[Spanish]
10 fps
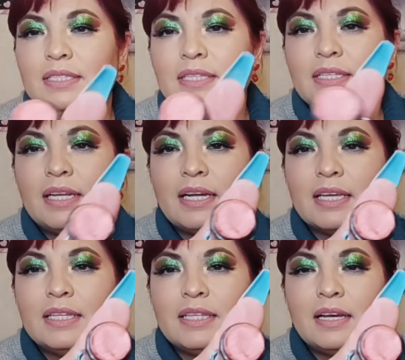este
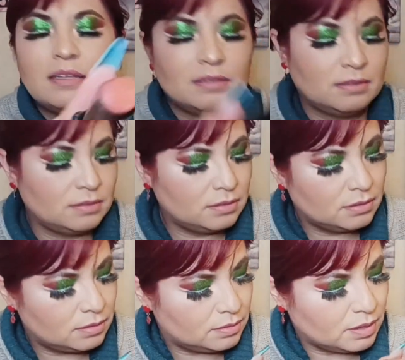naranjita
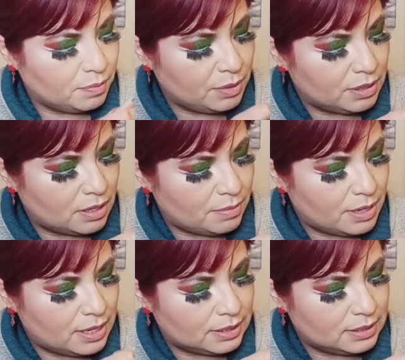que
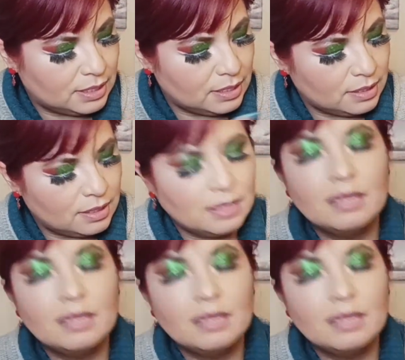pintaba así